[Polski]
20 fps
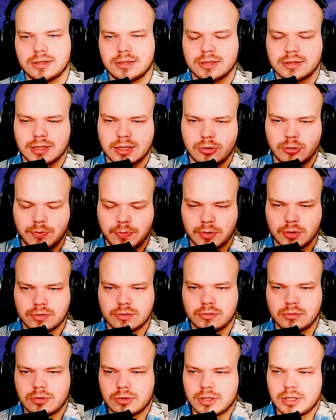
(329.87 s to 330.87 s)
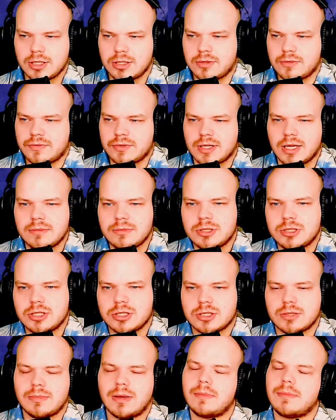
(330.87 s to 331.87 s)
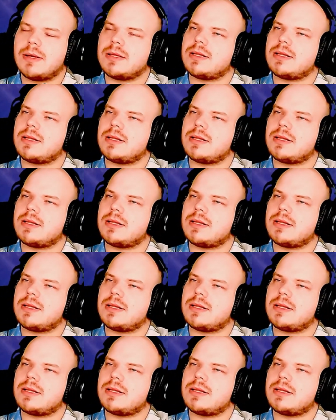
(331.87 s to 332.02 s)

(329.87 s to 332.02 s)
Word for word: na taką prostą logikę, to wydaje mi się, że mama